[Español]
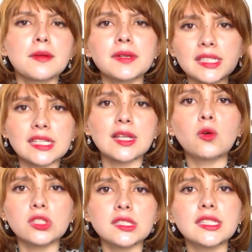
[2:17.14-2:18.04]
siempre está
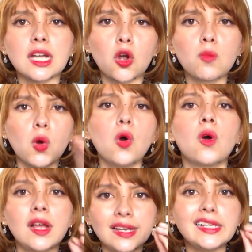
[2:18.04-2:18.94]
esa vocecita
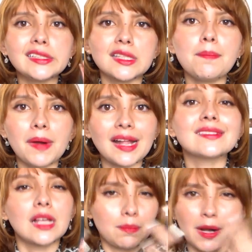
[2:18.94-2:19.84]
como lista
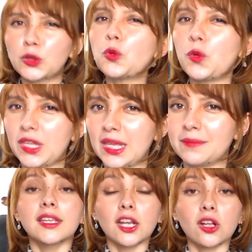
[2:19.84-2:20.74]
para salvar tu vida.
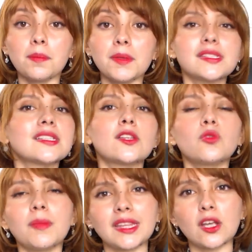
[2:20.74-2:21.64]
Quiero que pienses en
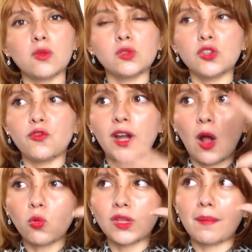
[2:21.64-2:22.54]
tu mente como si
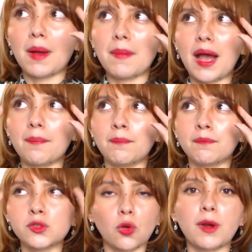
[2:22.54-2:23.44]
fuera una mamá
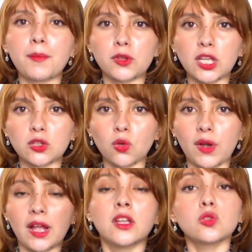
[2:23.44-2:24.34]

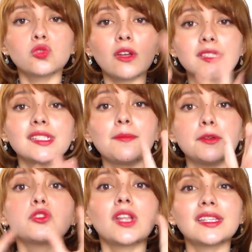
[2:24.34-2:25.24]
sobreprotectora. Tú sabes que esa
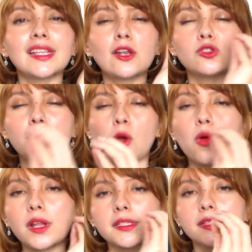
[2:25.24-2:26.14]
persona tiene los
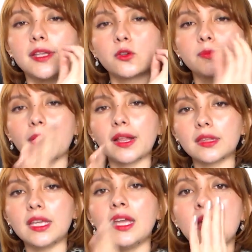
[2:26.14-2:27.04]
mejores deseos
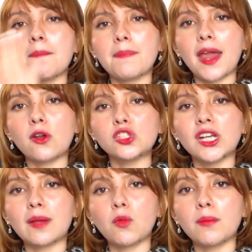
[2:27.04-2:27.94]
para ti, pero
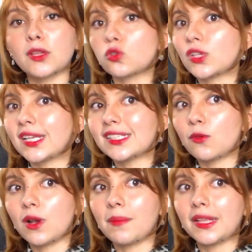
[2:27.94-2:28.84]
llegan momentos en que
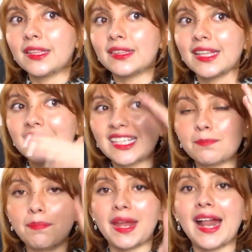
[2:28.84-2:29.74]
se vuelven
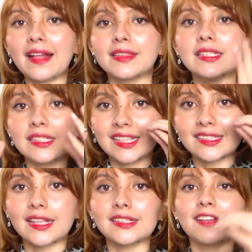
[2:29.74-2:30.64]
desesperantes y te
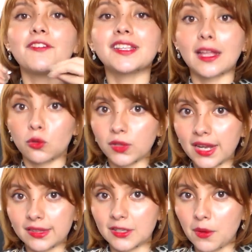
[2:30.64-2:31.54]
están desafectando
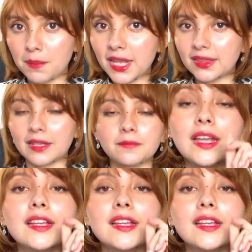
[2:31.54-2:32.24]
negativamente.